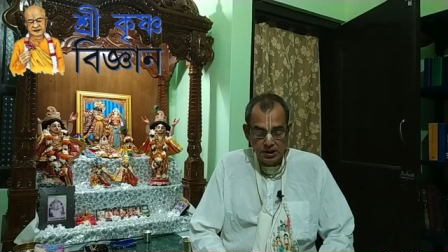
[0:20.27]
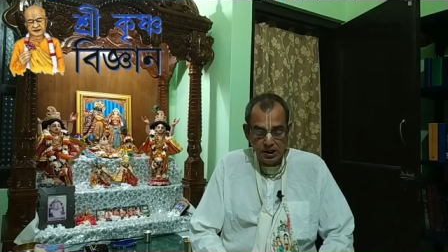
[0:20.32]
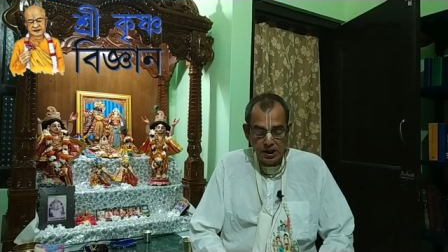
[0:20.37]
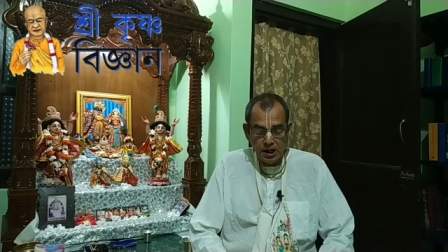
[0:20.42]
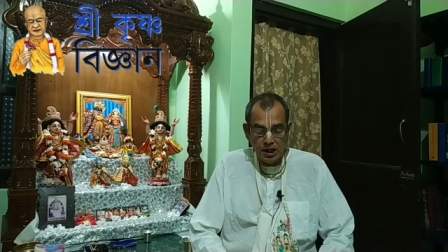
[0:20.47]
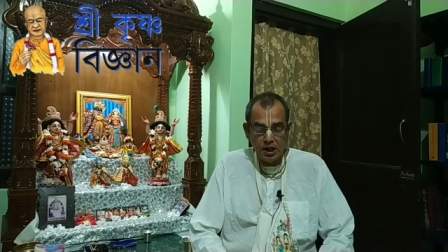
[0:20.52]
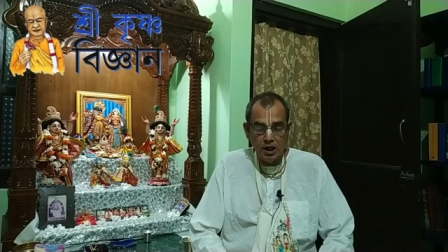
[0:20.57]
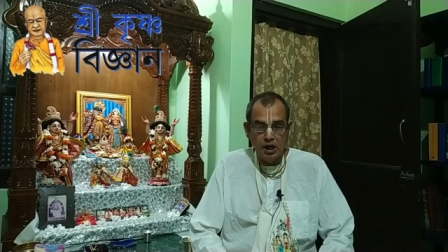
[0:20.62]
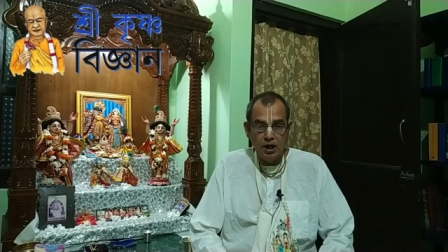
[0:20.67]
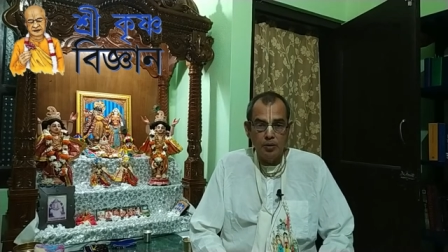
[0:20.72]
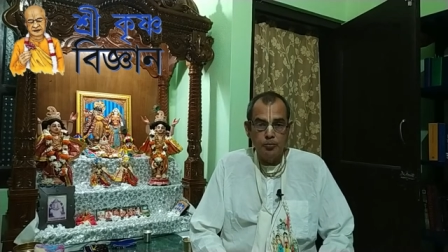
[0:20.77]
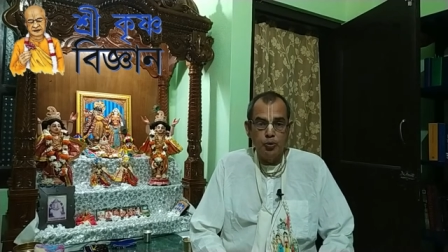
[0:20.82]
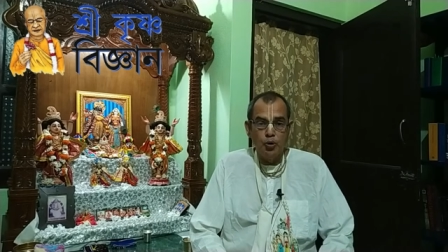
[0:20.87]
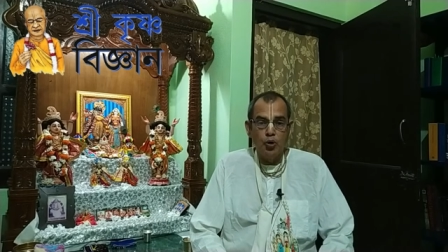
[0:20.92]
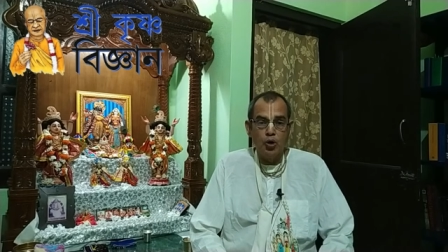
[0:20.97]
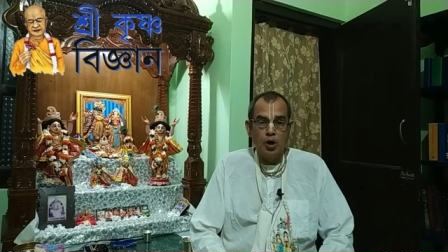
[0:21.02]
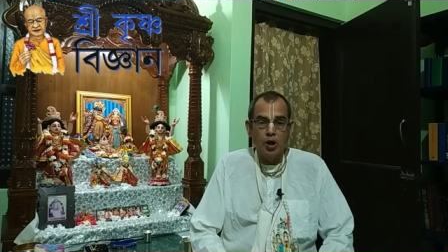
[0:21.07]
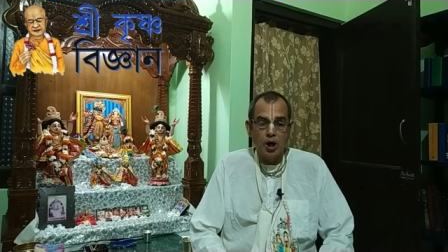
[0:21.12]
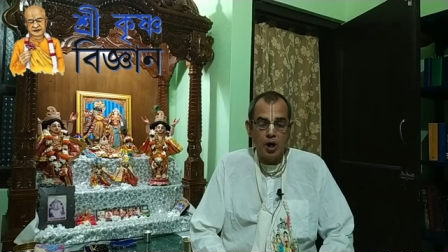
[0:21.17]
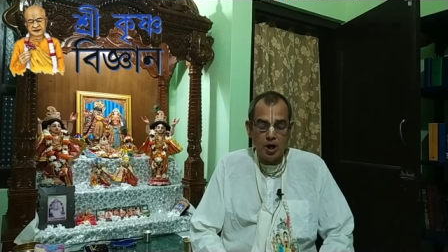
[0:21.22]
নেকা
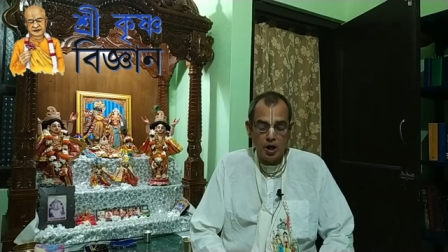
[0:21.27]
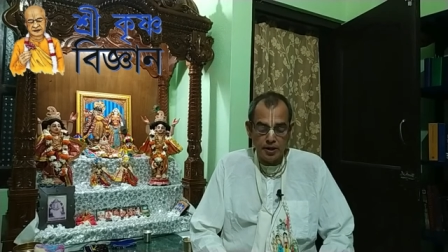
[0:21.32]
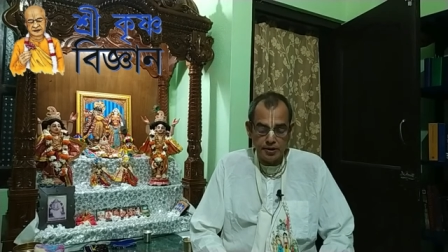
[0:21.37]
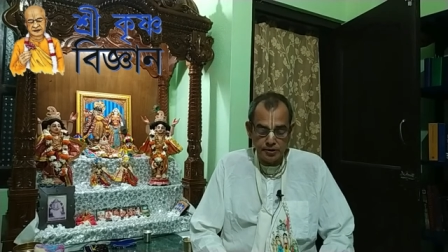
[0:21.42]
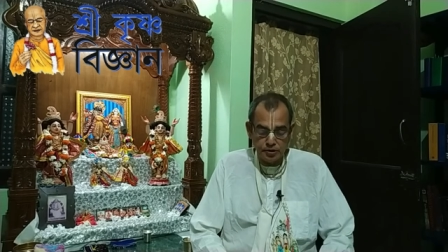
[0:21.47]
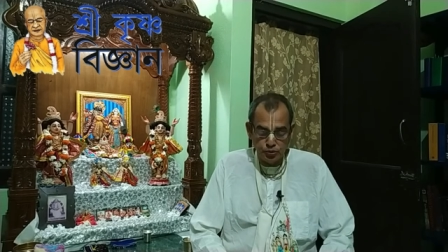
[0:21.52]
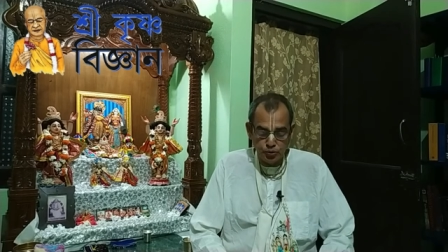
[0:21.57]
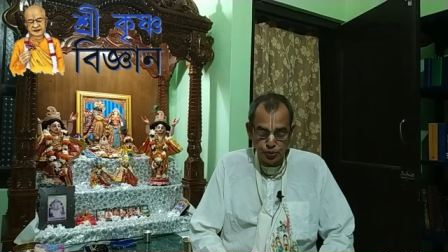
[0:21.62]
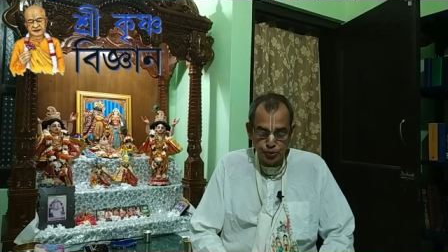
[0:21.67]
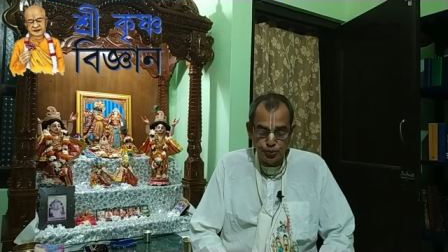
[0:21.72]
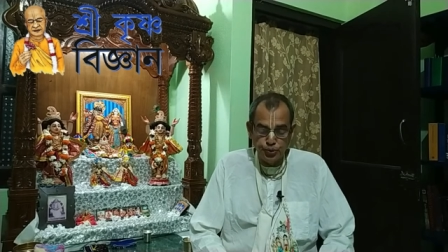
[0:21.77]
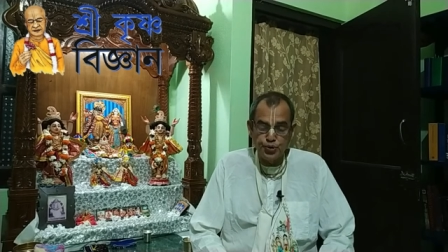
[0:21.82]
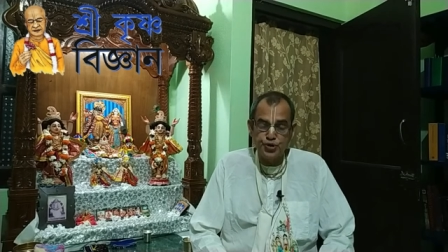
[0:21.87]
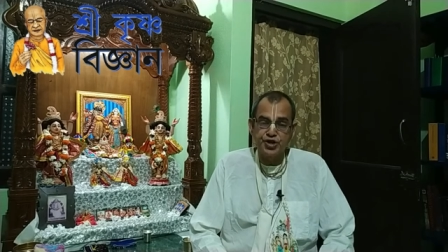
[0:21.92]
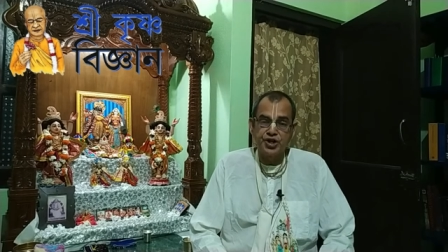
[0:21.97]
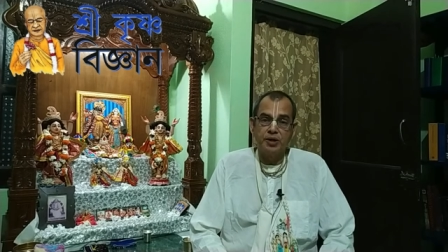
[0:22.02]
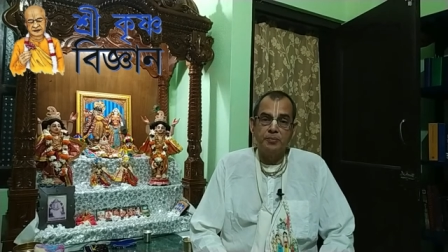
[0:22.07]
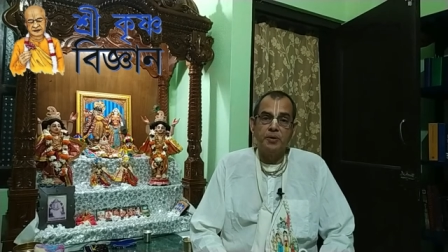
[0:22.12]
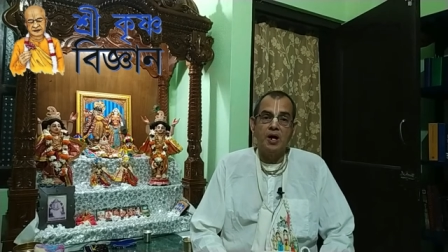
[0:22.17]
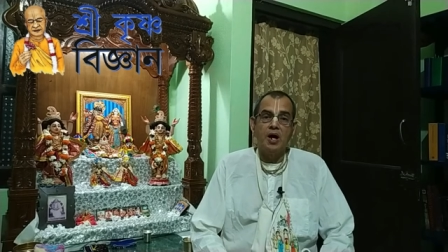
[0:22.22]
বোকার গুরু
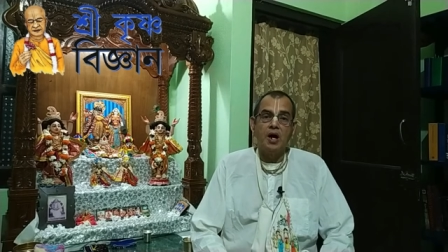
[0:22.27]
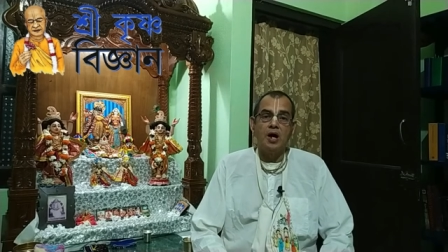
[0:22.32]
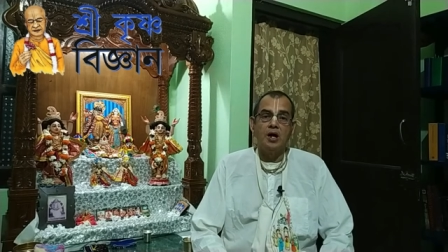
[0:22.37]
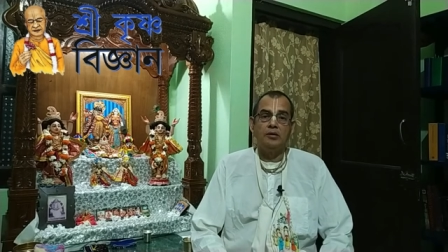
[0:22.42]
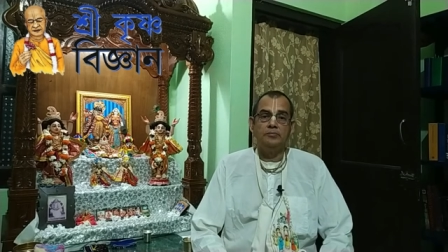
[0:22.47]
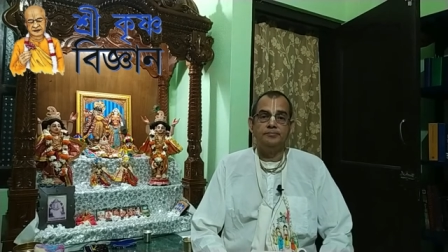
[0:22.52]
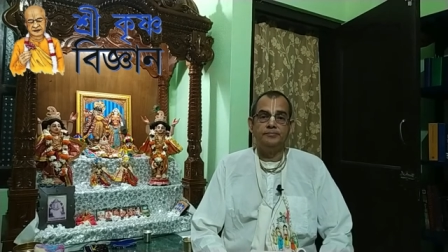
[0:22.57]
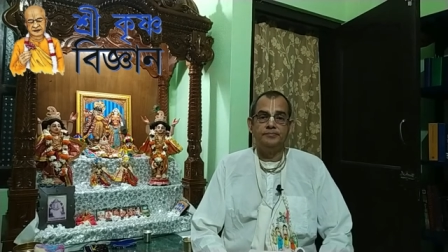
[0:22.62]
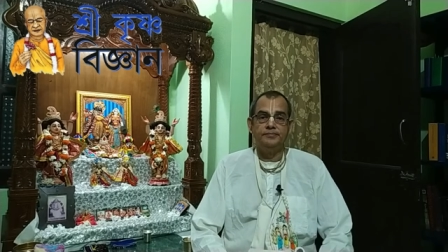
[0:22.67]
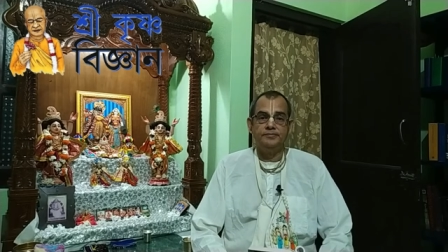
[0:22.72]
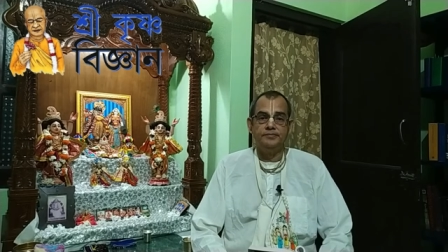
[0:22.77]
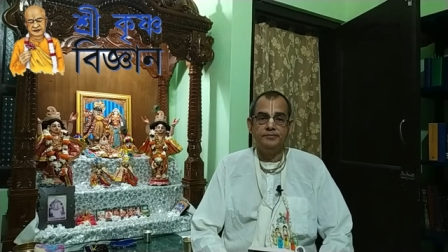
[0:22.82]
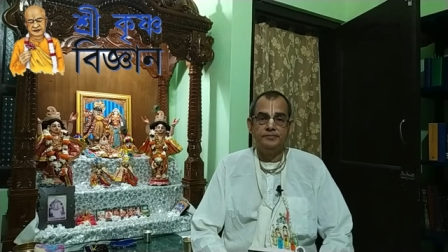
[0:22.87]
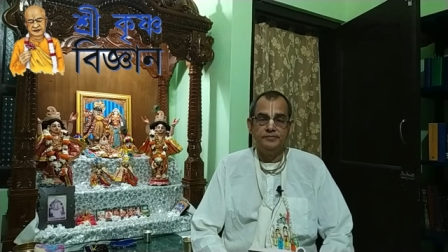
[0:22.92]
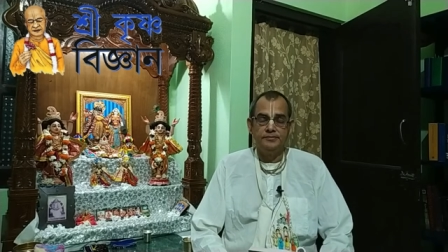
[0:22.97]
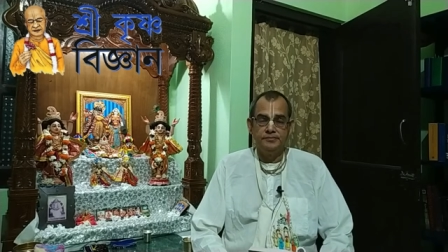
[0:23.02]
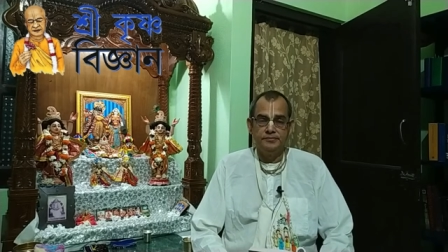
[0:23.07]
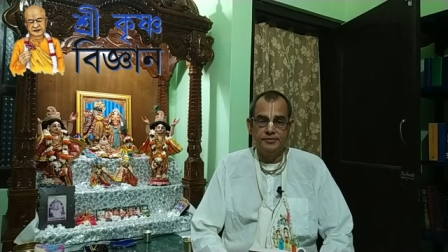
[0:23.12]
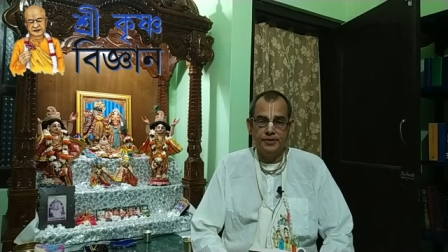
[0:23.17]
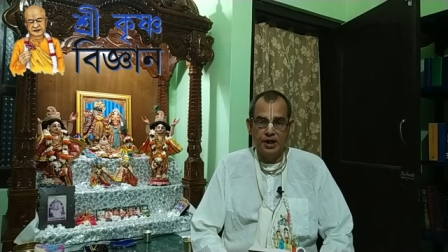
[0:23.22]
সেবা
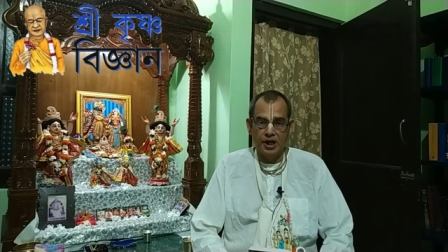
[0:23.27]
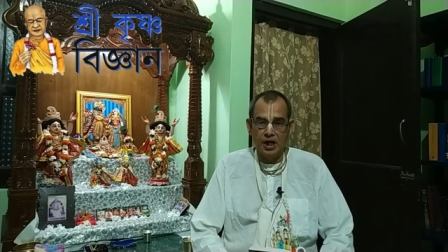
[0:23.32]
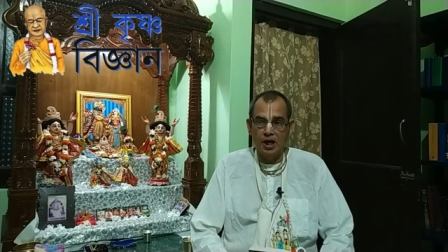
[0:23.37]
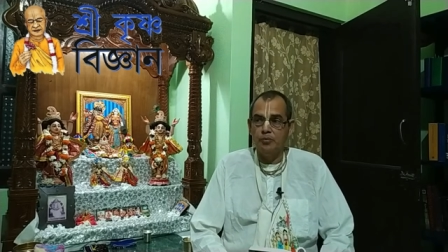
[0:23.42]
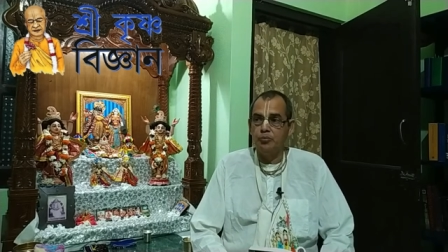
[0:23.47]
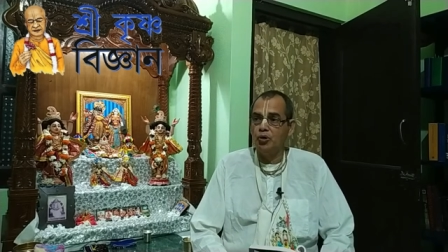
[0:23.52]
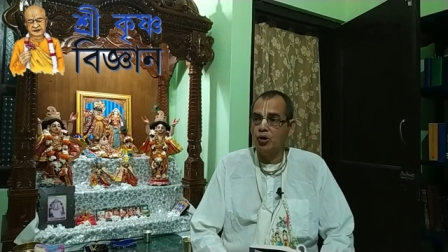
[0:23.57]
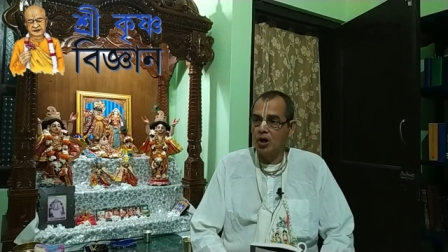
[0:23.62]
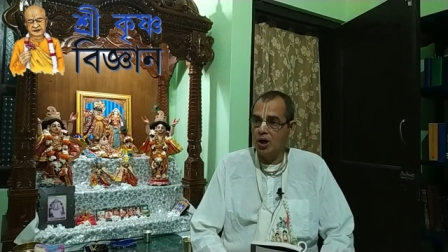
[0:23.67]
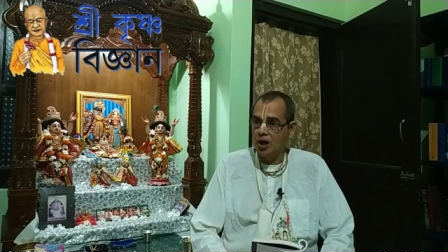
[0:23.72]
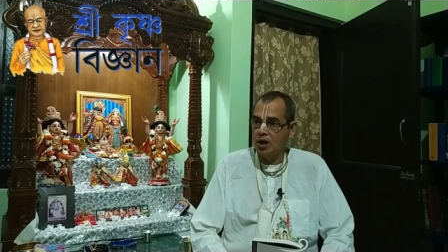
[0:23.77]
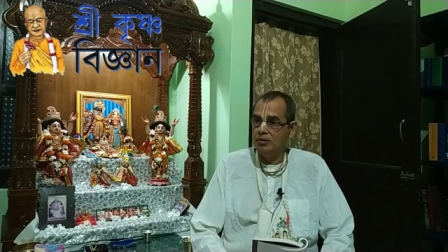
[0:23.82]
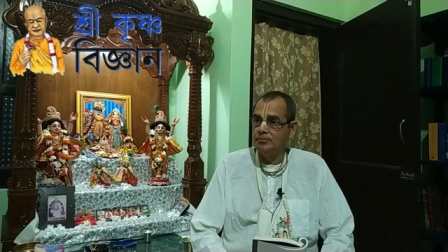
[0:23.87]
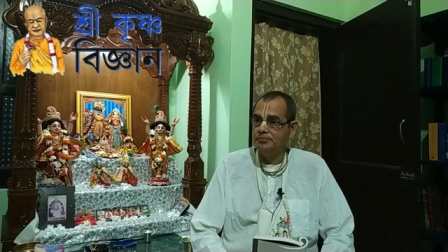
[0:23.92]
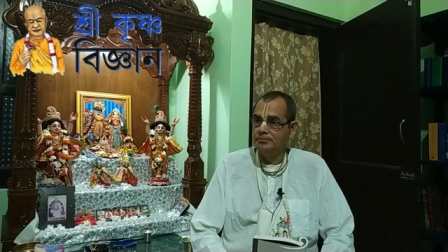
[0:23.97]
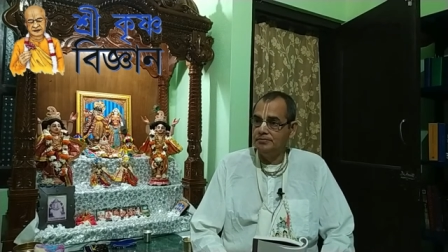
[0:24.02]
নেকা বোকা